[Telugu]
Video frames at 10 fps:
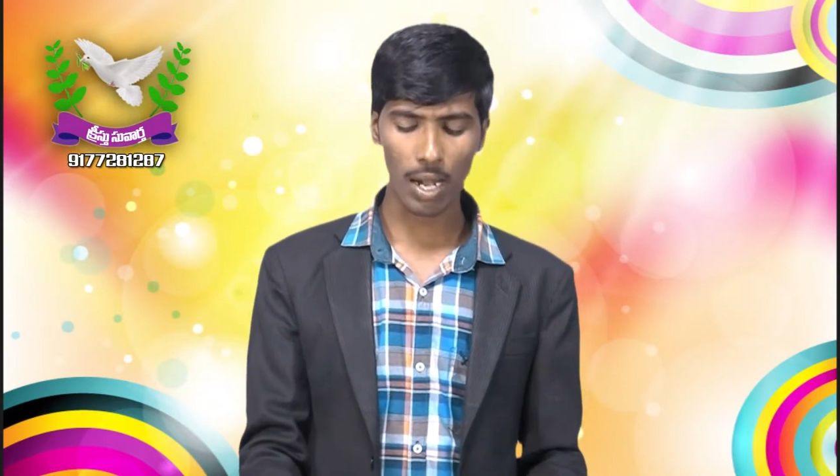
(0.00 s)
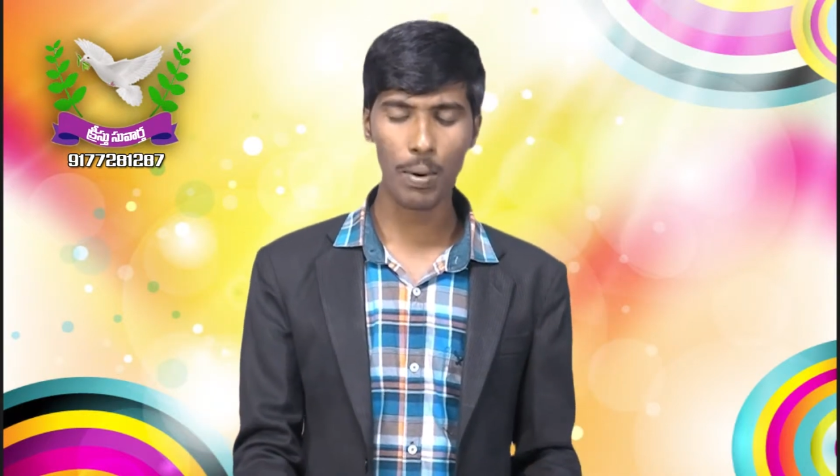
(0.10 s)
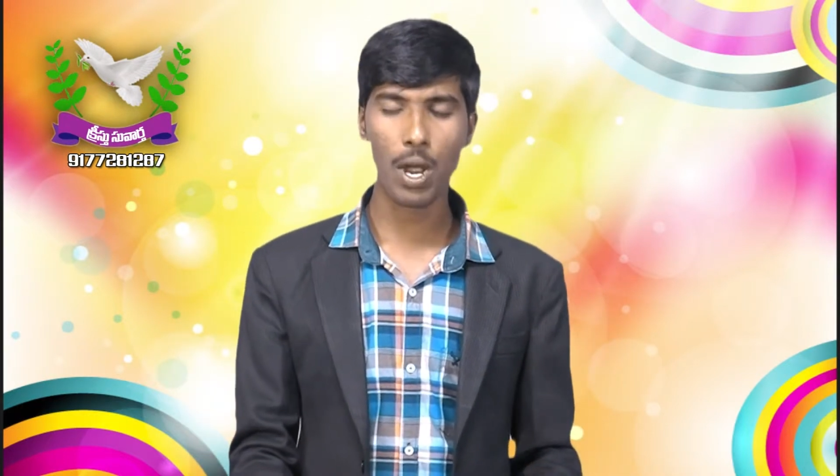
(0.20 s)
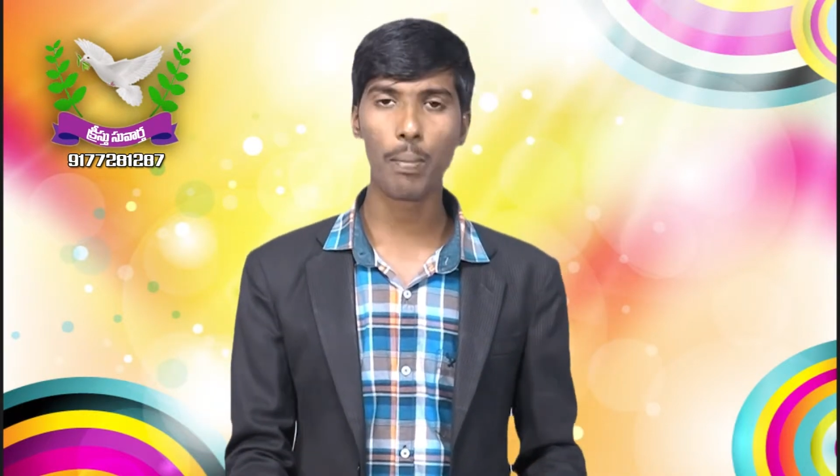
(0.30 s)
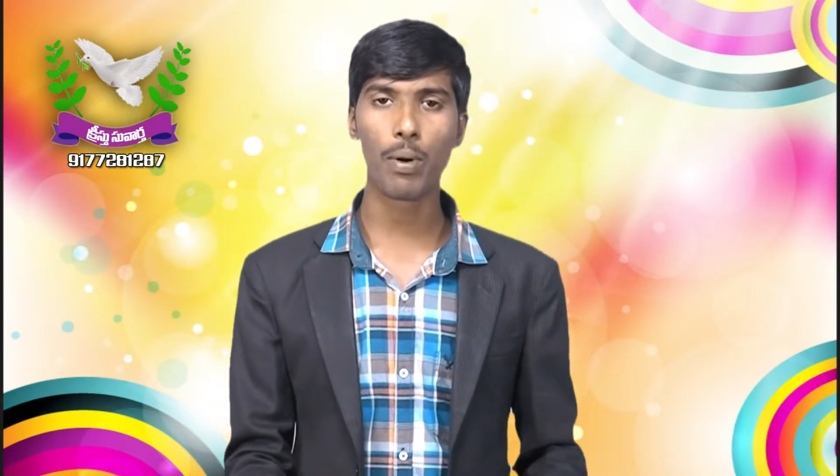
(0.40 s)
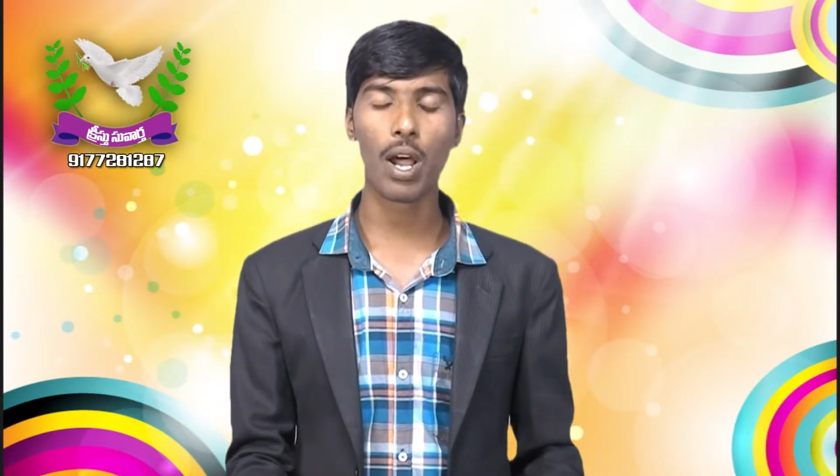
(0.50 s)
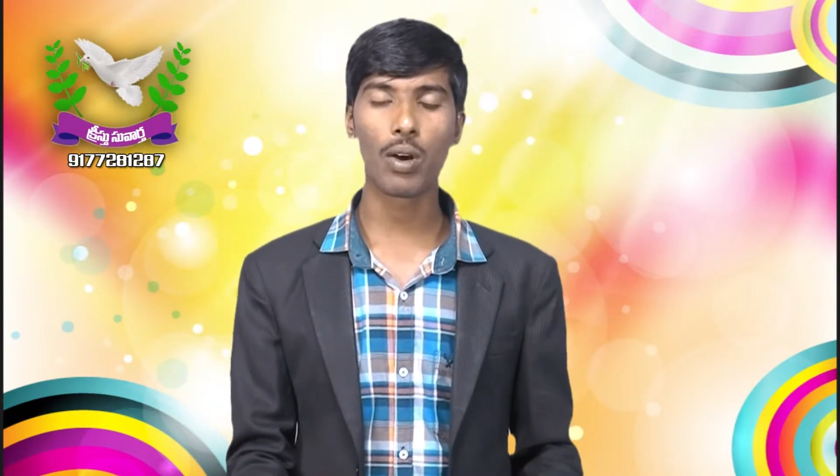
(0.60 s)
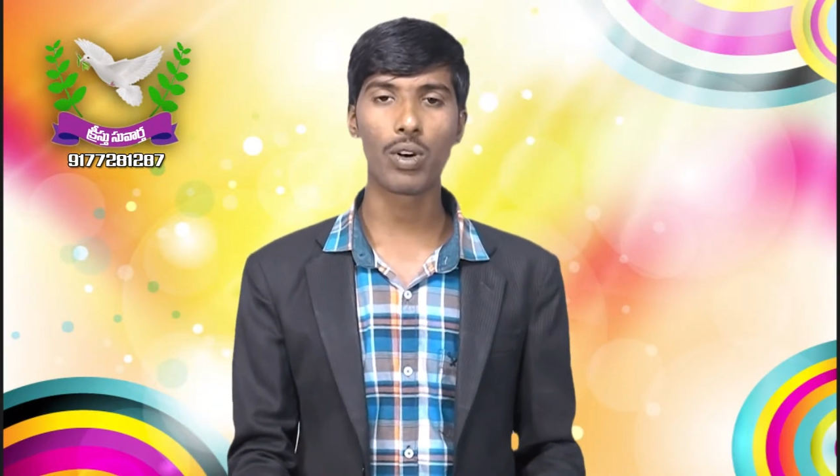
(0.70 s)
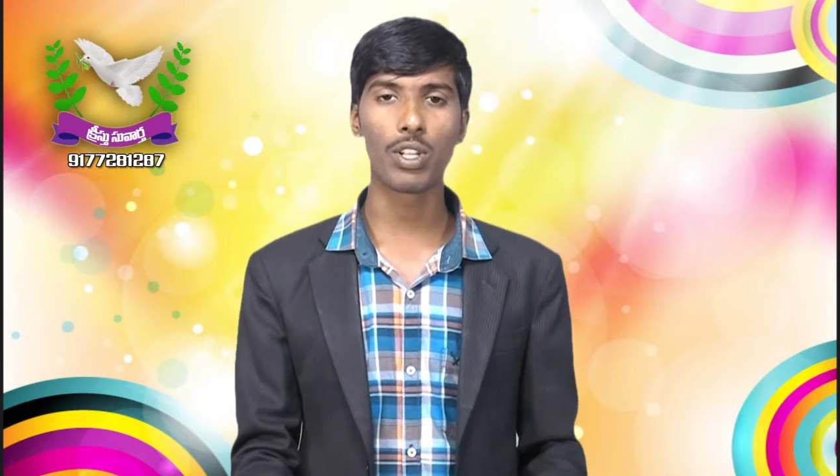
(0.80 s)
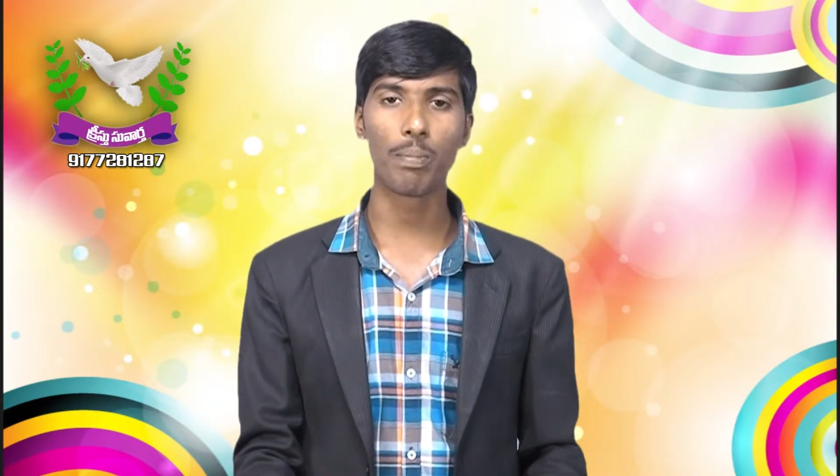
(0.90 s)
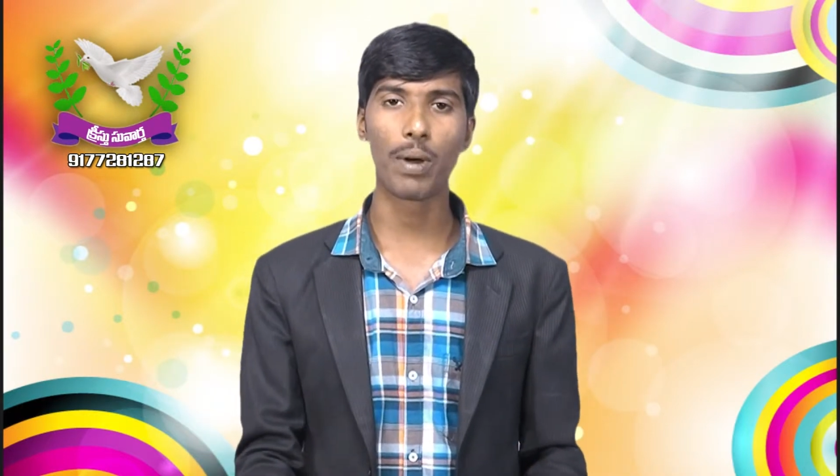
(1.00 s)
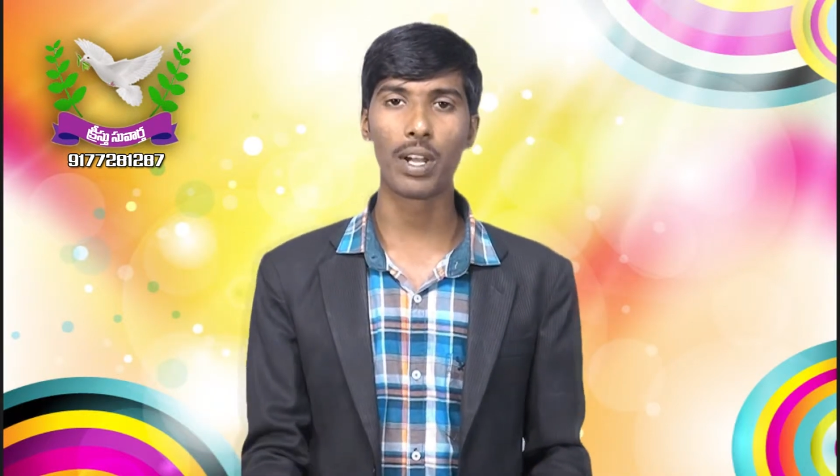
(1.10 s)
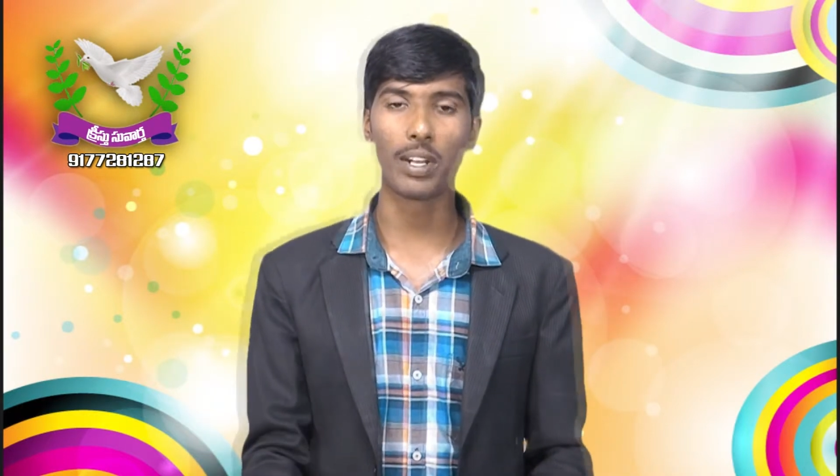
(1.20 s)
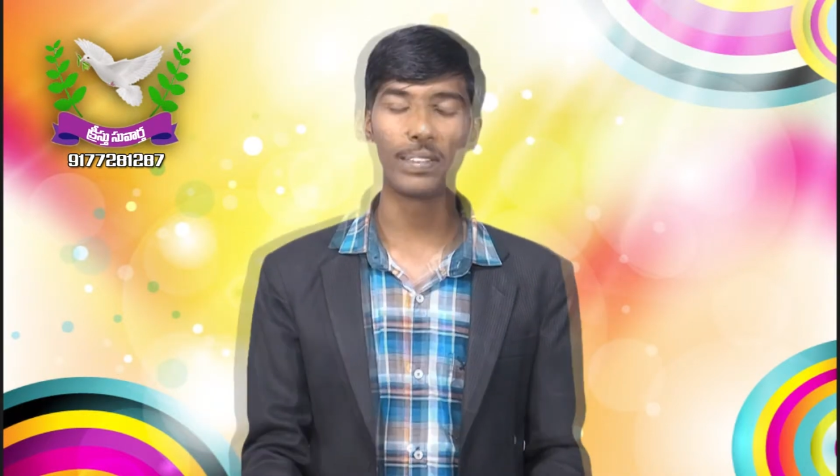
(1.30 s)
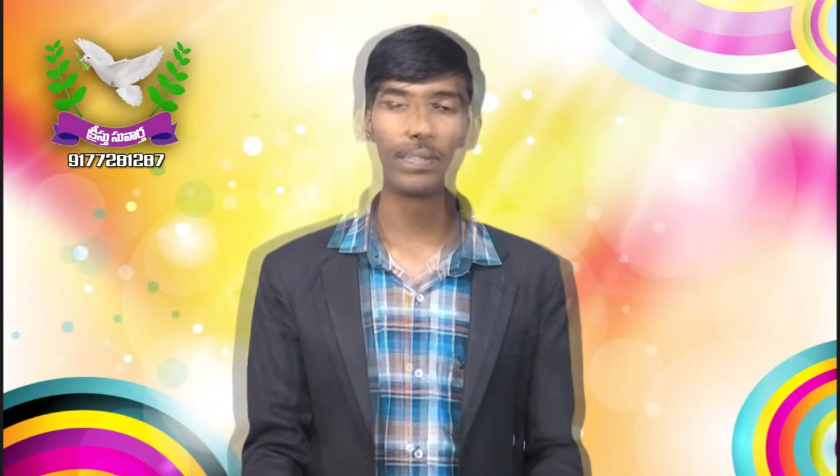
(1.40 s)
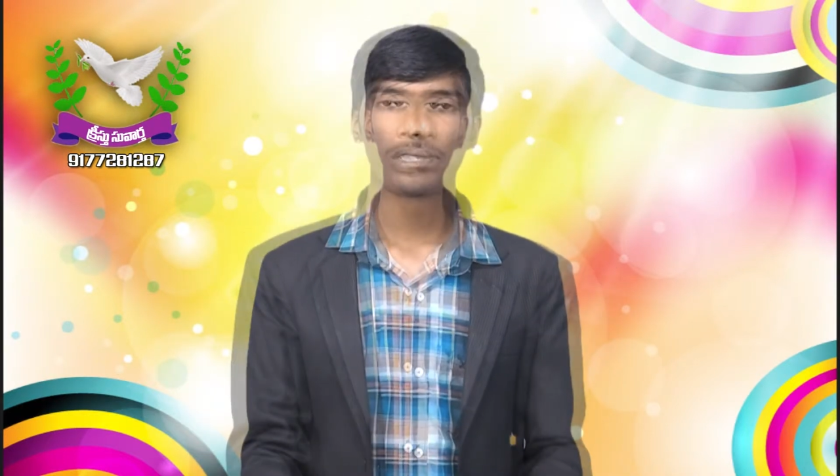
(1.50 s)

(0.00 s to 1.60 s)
కనపడినప్పుడు నాకు కూడా చెప్పన్నాడు